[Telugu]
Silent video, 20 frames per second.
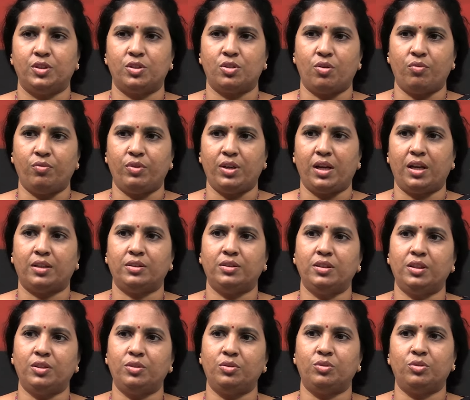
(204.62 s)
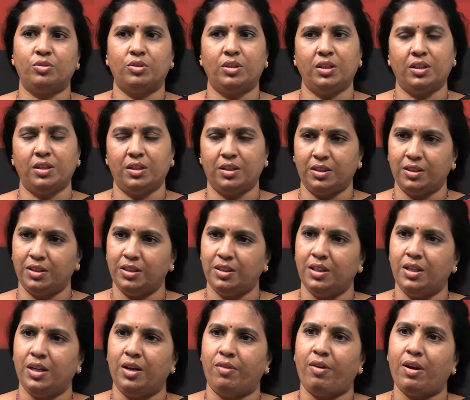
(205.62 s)
సో వీళ్ళందరూ కూడా
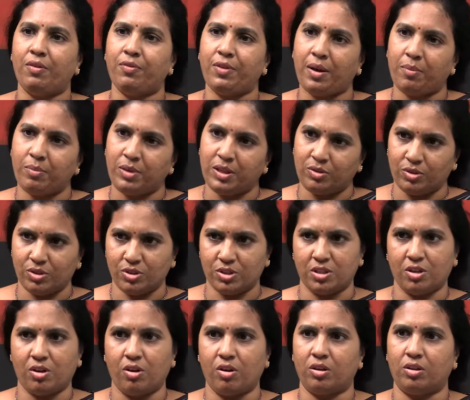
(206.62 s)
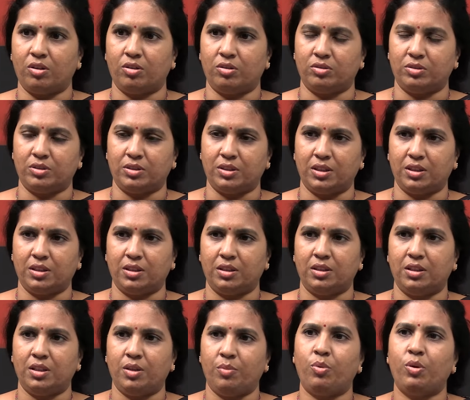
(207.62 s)
వాళ్ళ ఫ్యామిలీ కూడా స్ట్రాంగ్గా ఉంది
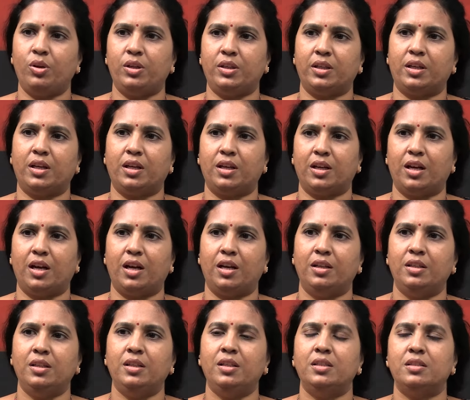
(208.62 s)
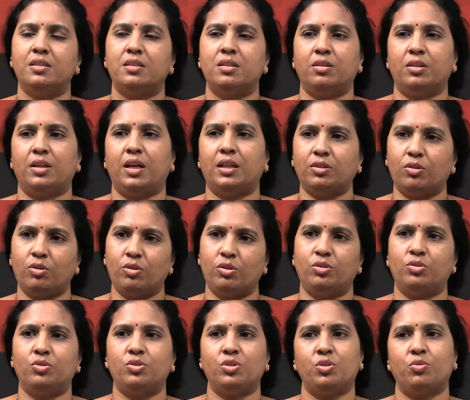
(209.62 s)
పొలిటికల్గా సో గతంలో
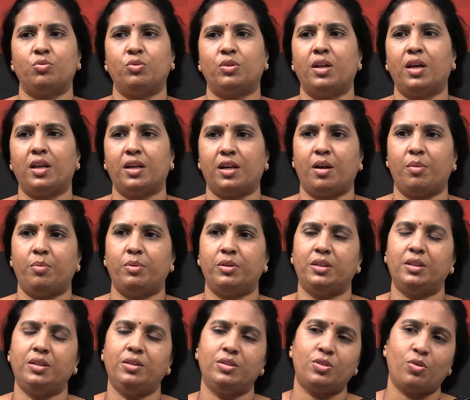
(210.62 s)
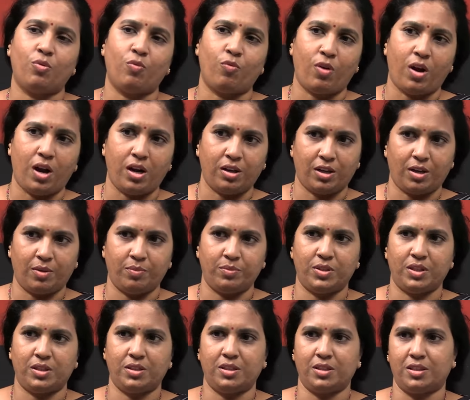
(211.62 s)
నుంచి ఉన్నారు కాబట్టి సో వాళ్ళు
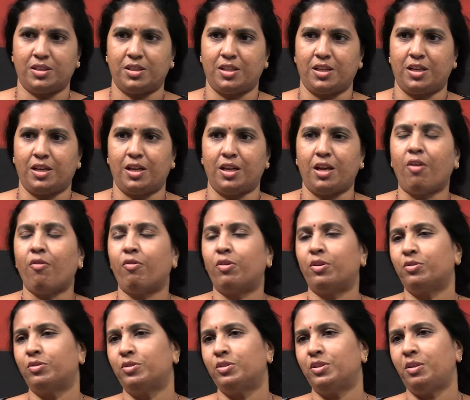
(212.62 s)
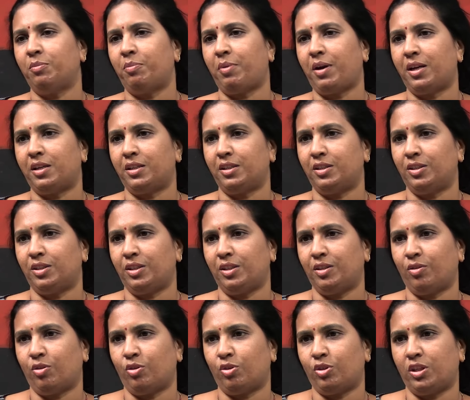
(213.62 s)
కబ్జా చేస్తారా ఎవరు ఈ పార్టీని
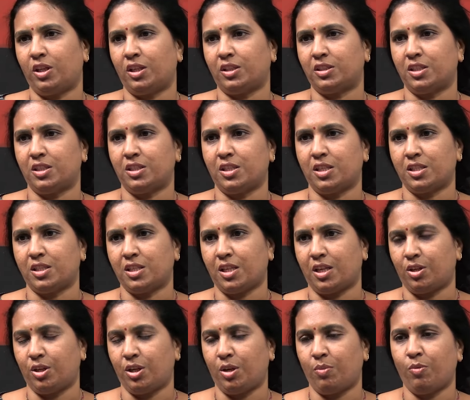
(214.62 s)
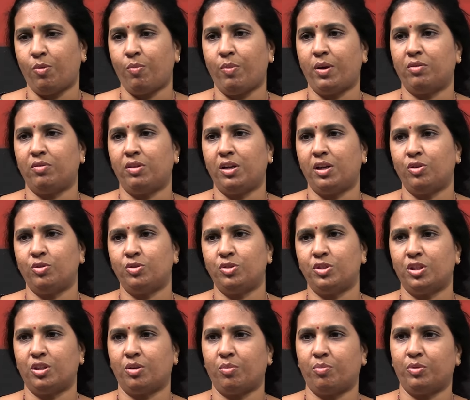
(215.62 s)
ఓవర్టేక్ చేసేస్తారో ఏమో మనం
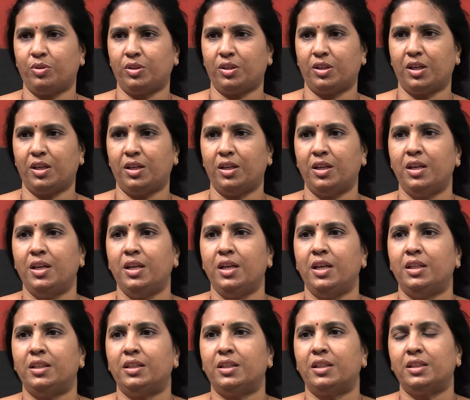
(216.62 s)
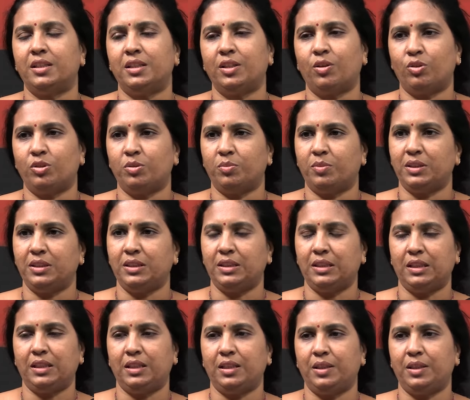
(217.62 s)
వెళ్ళొచ్చేటప్పటికి ఎందుకంటే కొంతమంది